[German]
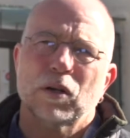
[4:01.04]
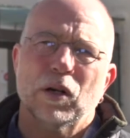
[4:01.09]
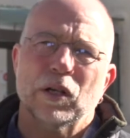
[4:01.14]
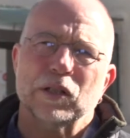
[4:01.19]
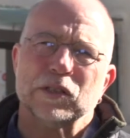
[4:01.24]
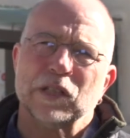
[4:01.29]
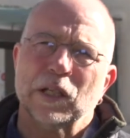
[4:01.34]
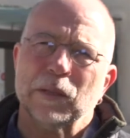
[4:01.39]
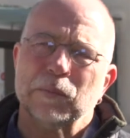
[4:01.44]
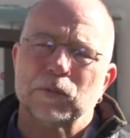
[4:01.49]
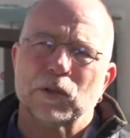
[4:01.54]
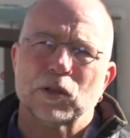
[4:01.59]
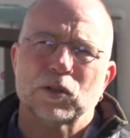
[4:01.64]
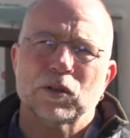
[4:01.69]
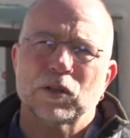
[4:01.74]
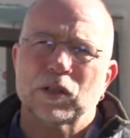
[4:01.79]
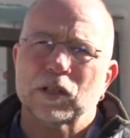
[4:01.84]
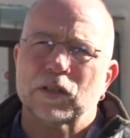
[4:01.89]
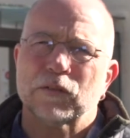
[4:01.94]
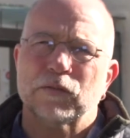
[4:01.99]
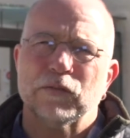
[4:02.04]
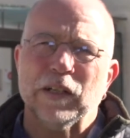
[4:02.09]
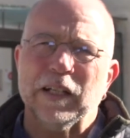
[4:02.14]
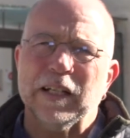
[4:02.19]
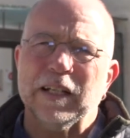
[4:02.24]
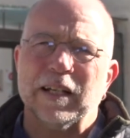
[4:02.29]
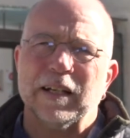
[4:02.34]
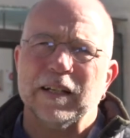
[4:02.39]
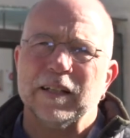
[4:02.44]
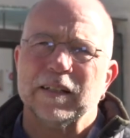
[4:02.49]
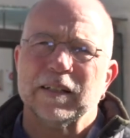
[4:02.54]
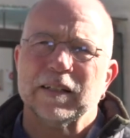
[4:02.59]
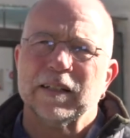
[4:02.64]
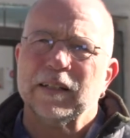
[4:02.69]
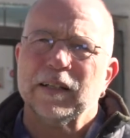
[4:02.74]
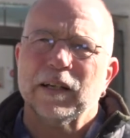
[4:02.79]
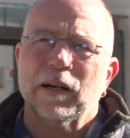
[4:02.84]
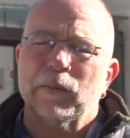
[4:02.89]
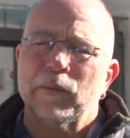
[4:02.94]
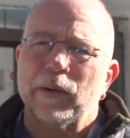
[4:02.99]
es gibt natürlich viele
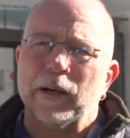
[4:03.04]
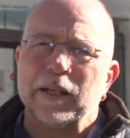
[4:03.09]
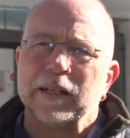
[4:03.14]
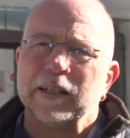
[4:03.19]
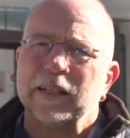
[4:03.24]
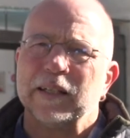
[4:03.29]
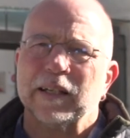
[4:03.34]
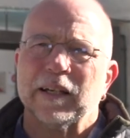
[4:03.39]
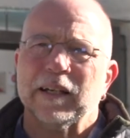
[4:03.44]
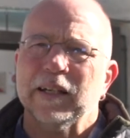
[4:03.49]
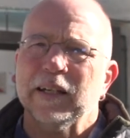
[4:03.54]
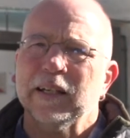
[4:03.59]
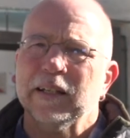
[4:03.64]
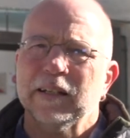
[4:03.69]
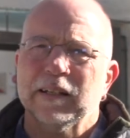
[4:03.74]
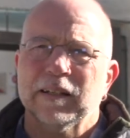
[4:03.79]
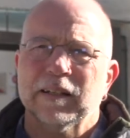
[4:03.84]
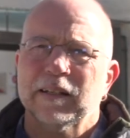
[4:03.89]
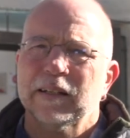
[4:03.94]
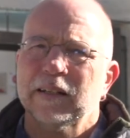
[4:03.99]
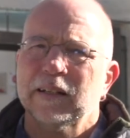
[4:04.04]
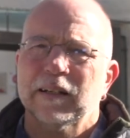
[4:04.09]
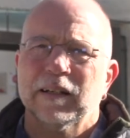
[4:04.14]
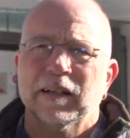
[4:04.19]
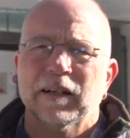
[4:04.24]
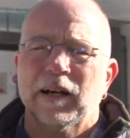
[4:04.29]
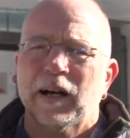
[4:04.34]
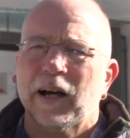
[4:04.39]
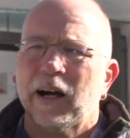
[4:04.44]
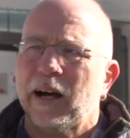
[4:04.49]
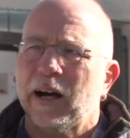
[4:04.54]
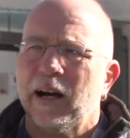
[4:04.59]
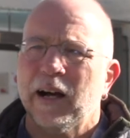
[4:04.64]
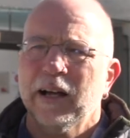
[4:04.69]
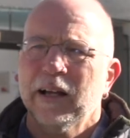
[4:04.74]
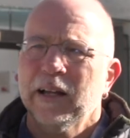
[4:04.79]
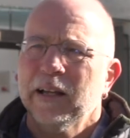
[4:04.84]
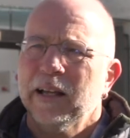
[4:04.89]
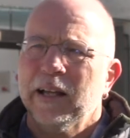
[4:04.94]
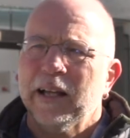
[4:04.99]
Werke in,
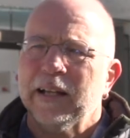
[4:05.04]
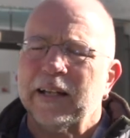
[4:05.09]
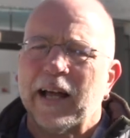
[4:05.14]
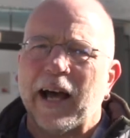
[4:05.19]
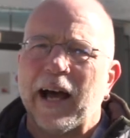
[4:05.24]
in